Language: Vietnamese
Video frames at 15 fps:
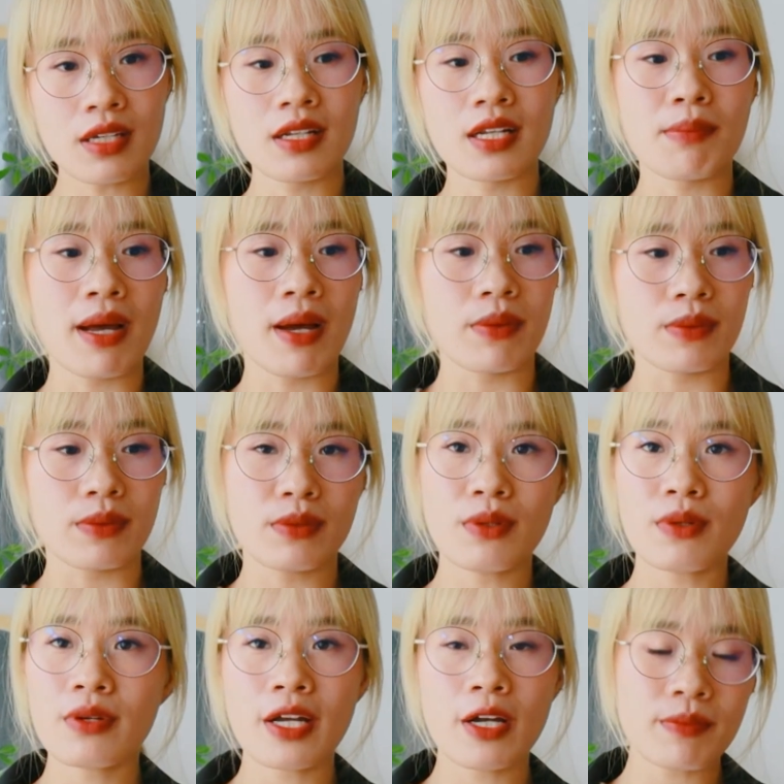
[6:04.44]
thể là bảo
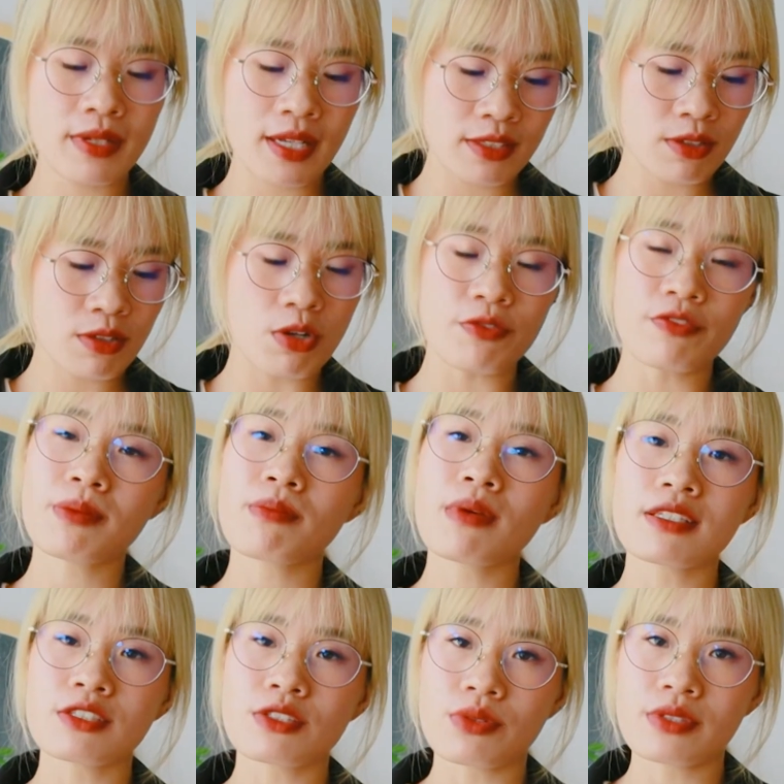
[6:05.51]
ô ngày hôm nay tôi có việc
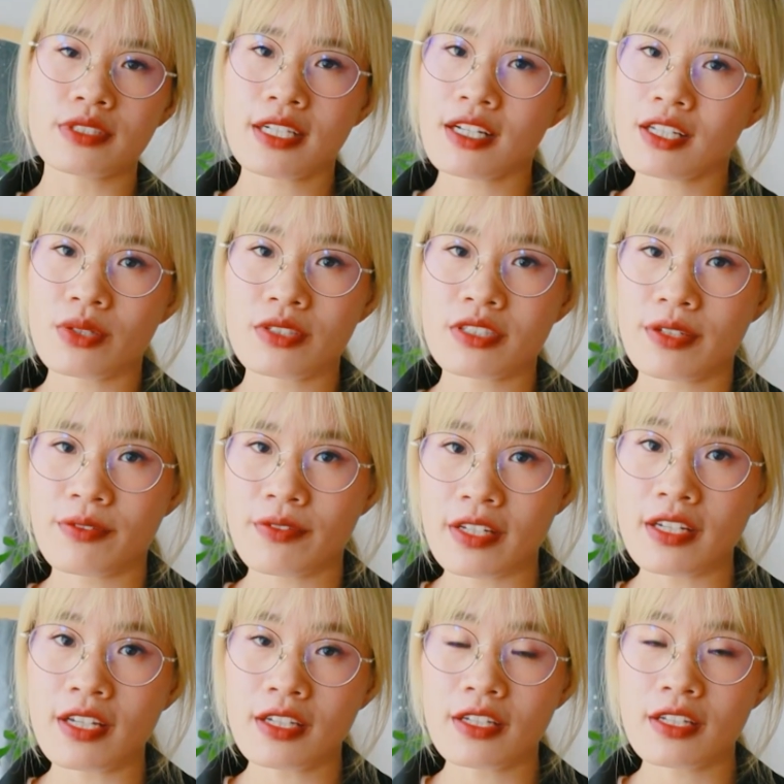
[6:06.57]
bận rồi chắc là tôi sẽ
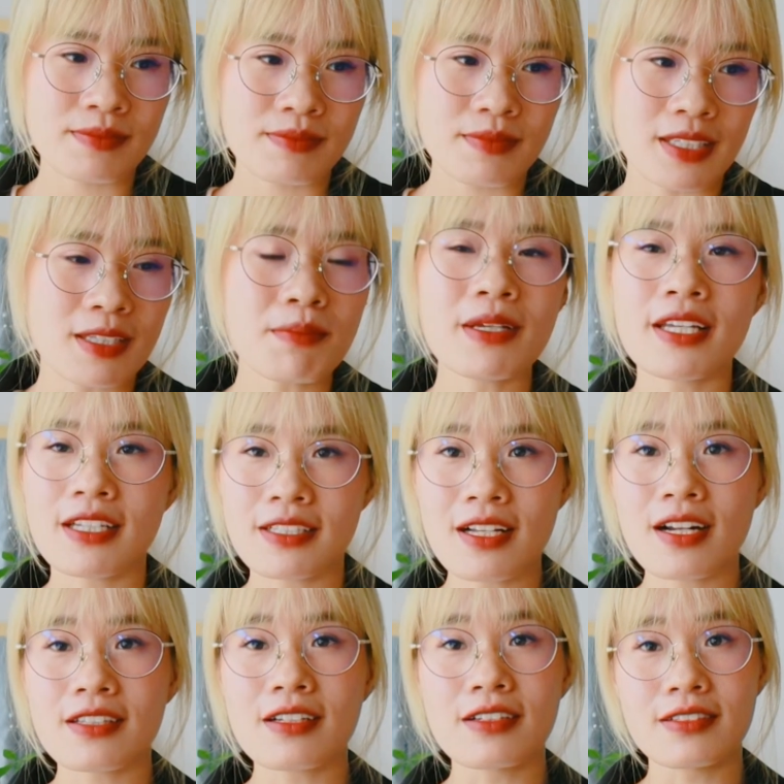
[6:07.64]
về đây bản thân mình nghĩ
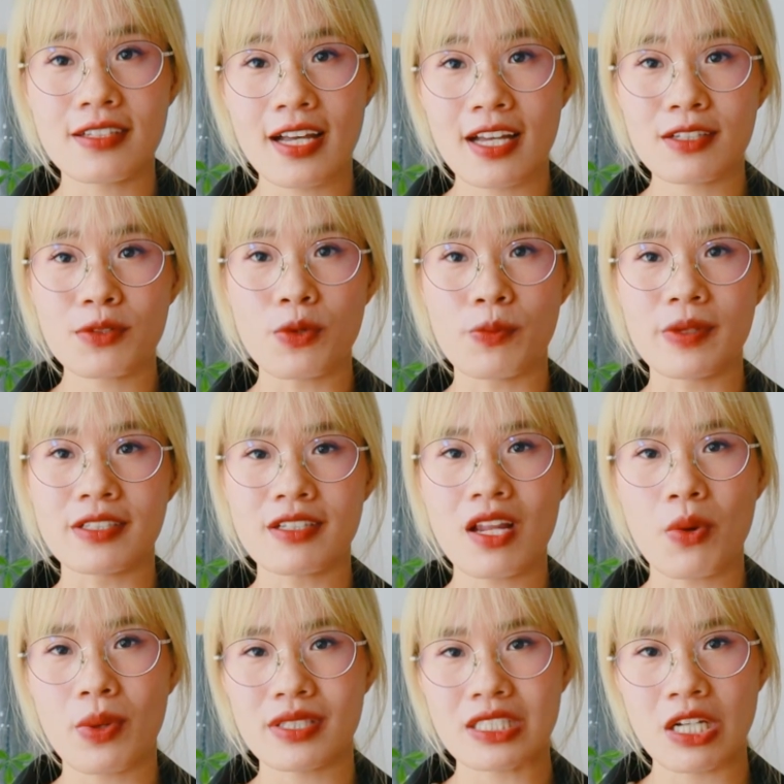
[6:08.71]
rằng là thời gian của mình rất
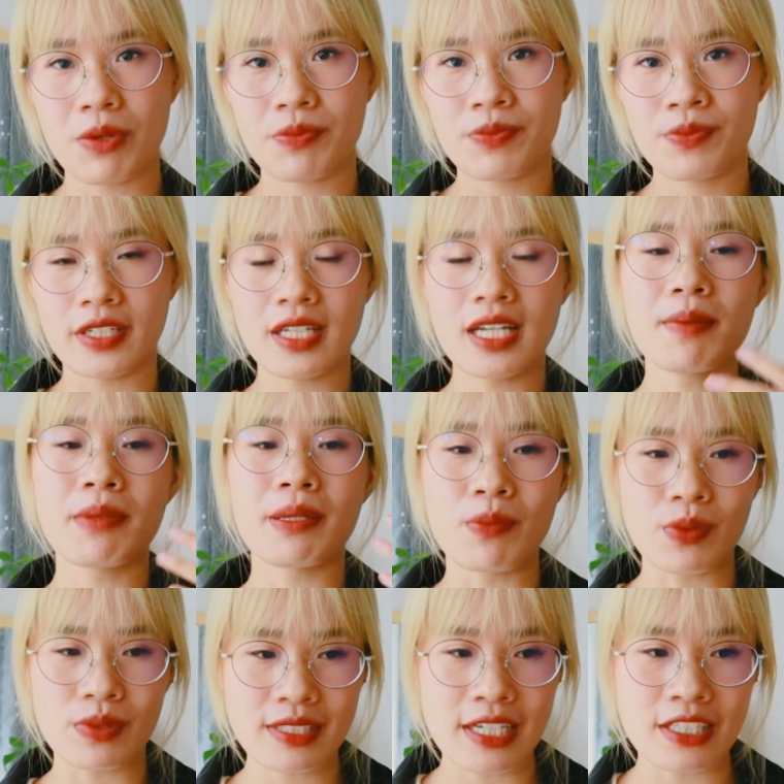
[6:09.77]
là quan trọng vậy nên là
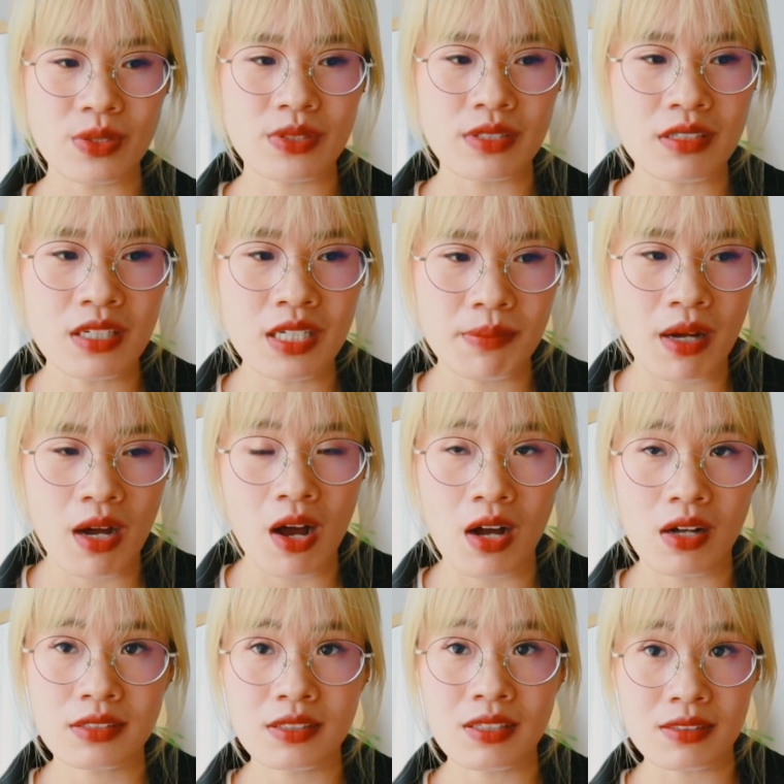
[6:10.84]
mình muốn dành cho những người mà
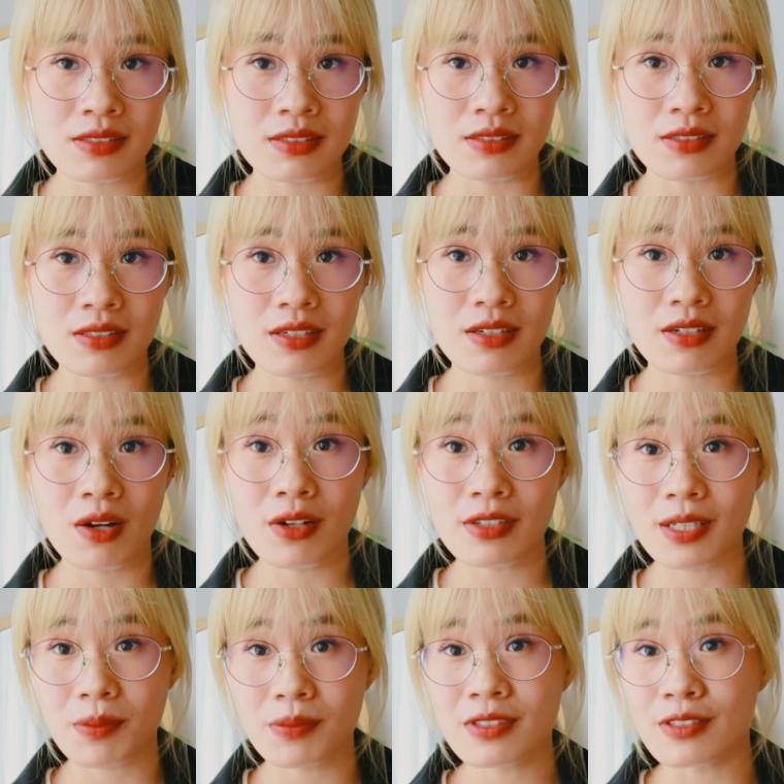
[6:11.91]
họ thực sự coi
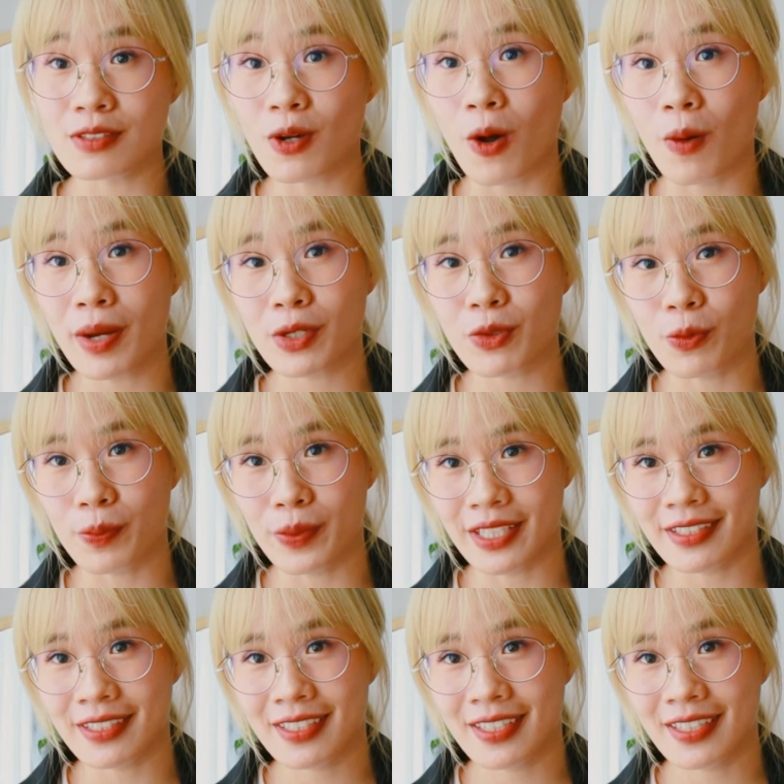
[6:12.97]
trọng sự có mặt của mình